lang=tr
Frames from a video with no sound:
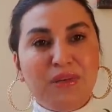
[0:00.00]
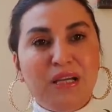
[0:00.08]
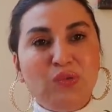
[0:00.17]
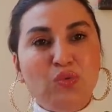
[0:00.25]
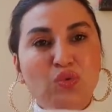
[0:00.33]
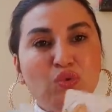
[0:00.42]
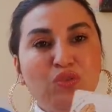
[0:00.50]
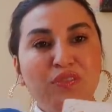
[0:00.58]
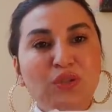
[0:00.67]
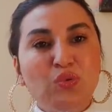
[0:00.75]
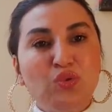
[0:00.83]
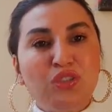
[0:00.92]
Ben huzur
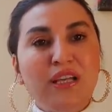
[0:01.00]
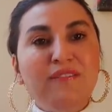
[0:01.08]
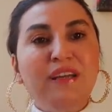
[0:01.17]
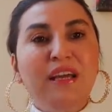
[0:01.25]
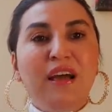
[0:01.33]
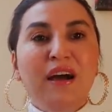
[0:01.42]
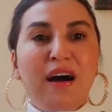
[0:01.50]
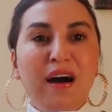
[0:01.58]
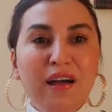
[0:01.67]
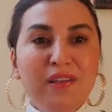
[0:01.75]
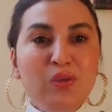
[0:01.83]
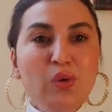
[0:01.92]
ve düzen ve
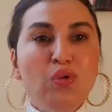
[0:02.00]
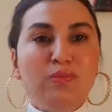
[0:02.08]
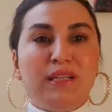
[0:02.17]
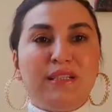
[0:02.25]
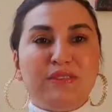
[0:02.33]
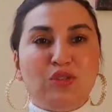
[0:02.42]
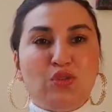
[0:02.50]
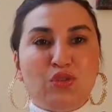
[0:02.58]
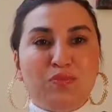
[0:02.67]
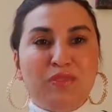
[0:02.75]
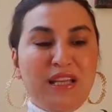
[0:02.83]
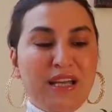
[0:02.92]
anne olmak
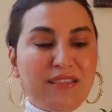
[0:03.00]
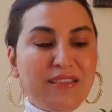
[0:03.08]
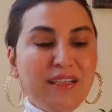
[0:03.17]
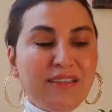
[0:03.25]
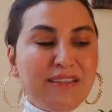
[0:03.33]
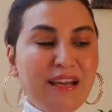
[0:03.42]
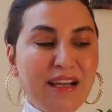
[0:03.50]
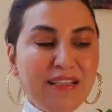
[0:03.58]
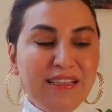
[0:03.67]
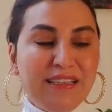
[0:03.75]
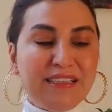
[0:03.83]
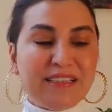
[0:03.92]
istiyorum diyen değerli
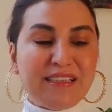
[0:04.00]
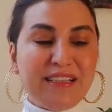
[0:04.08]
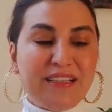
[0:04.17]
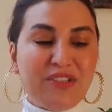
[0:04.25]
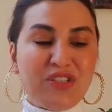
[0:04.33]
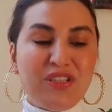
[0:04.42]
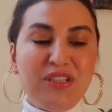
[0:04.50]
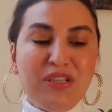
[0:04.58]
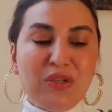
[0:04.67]
ikizler için